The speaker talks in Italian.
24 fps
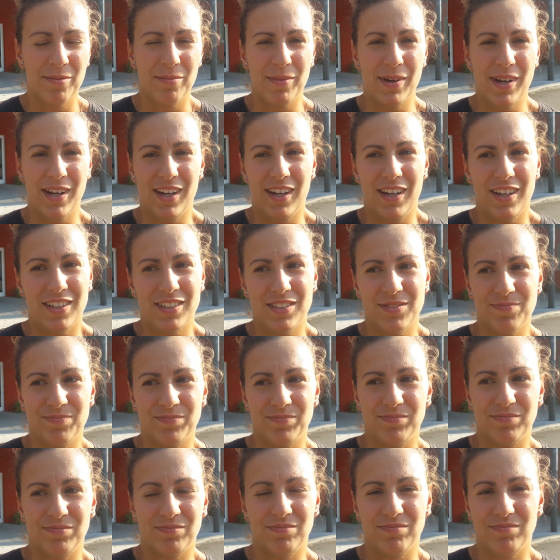Ma
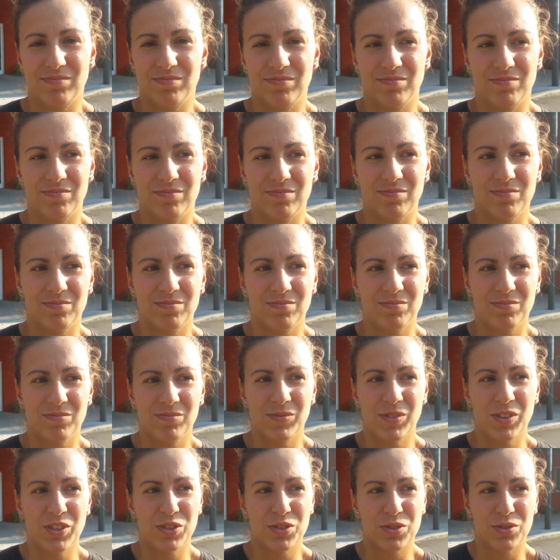mh,
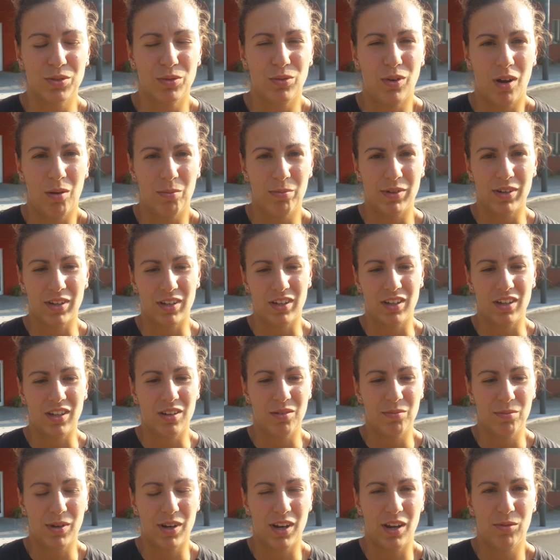mm, io sono qua
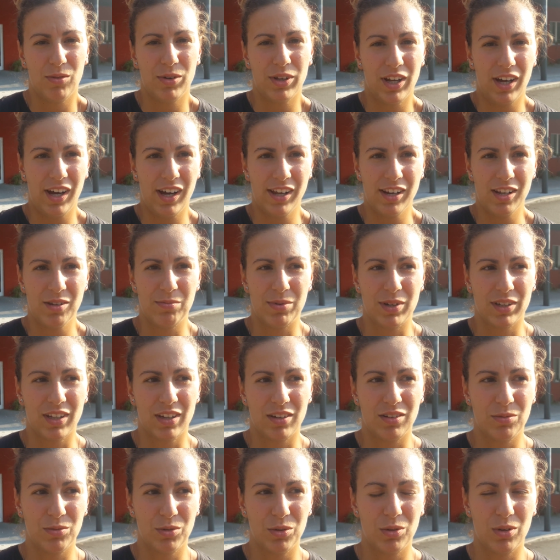per, per, lavorare perché
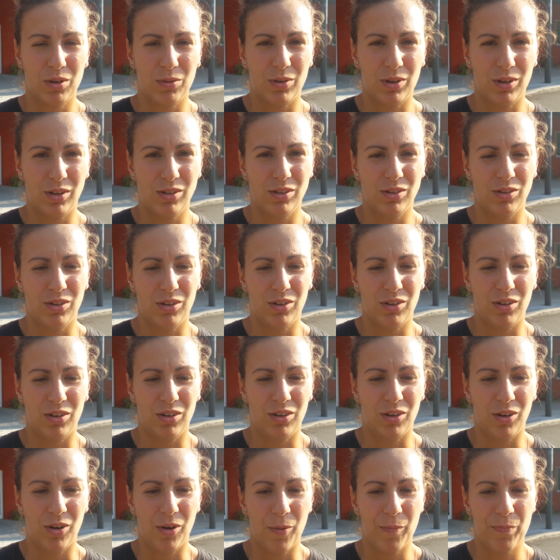comunque
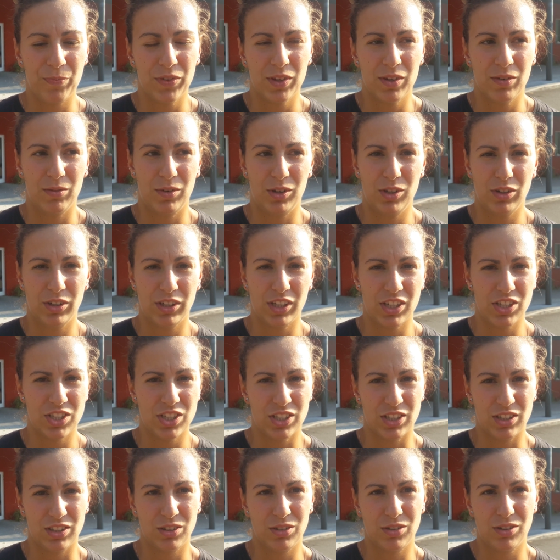voglio, voglio
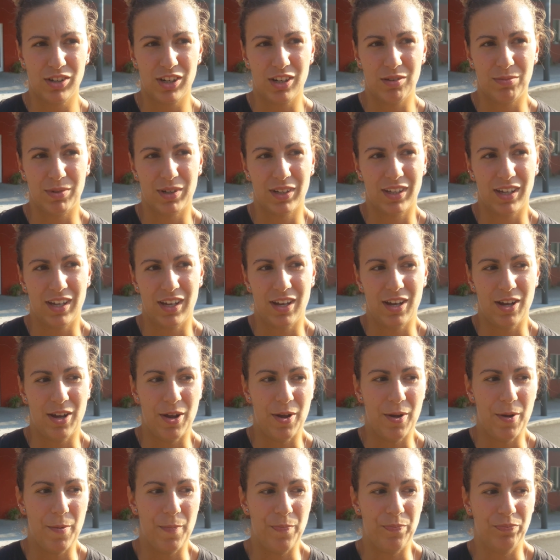crescere ancora
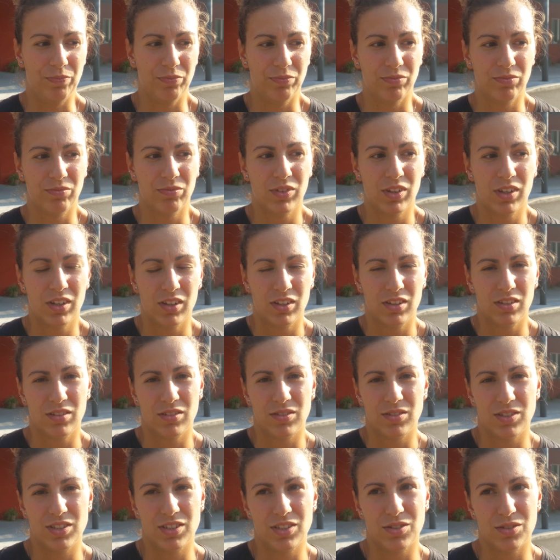perché mm,
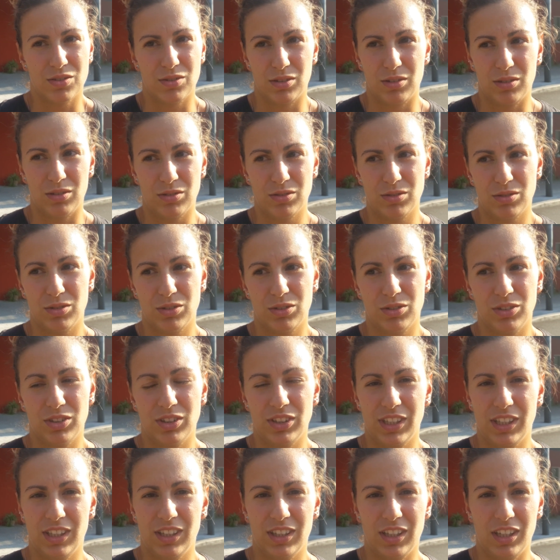sì, sono, sono,
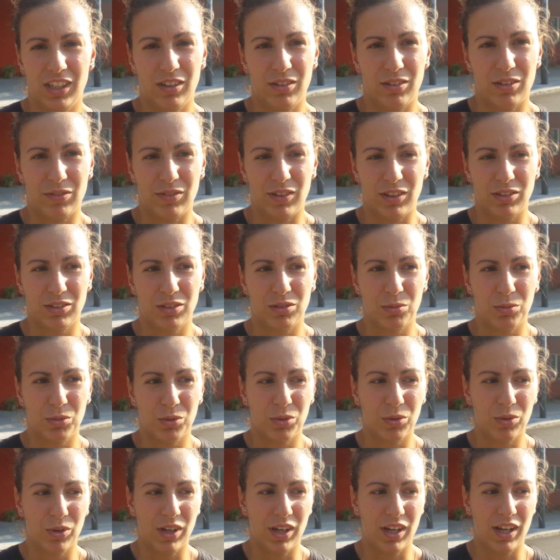contenta di aver fatto
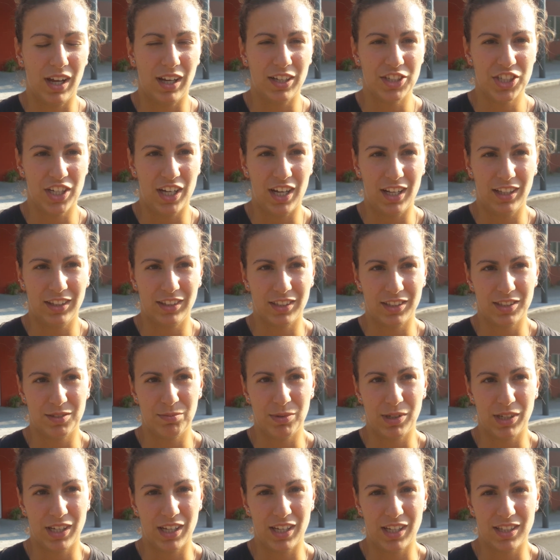comunque già altre
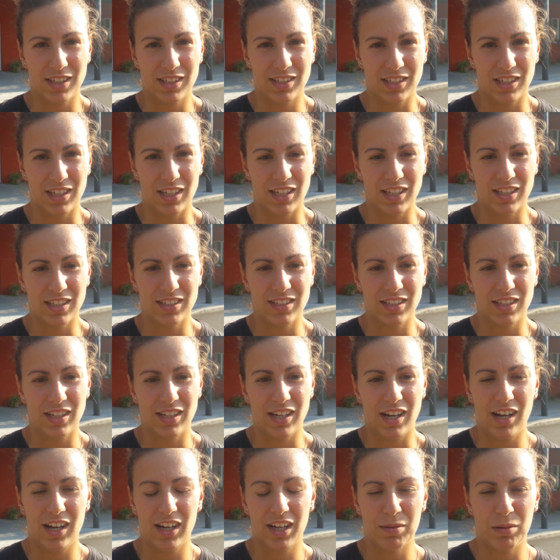esperienze in
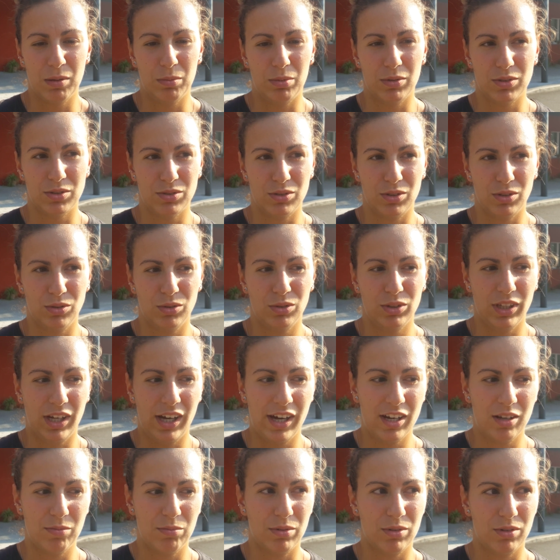Serie A che mi possono
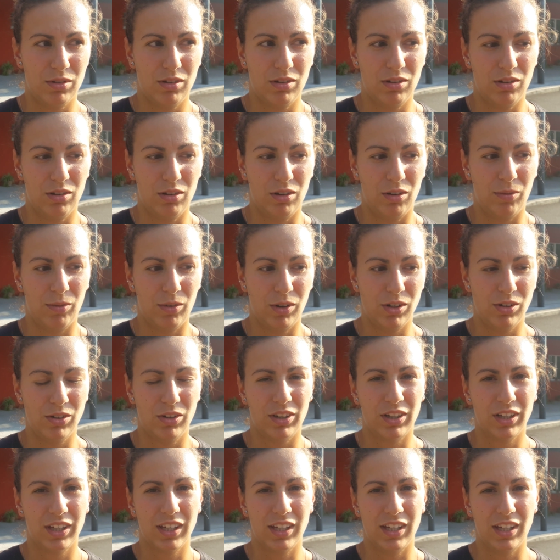aiutare, però voglio
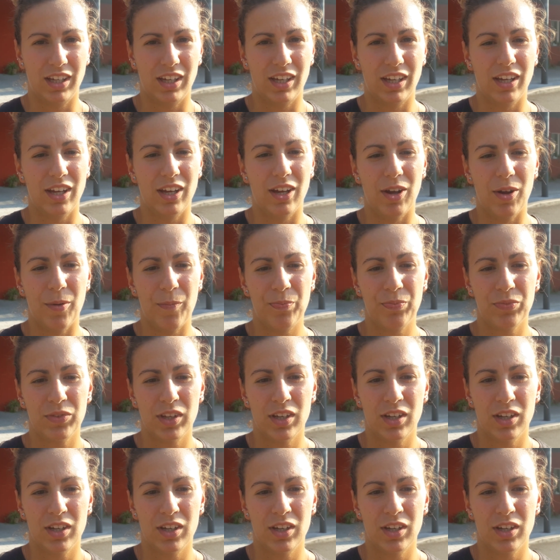anche,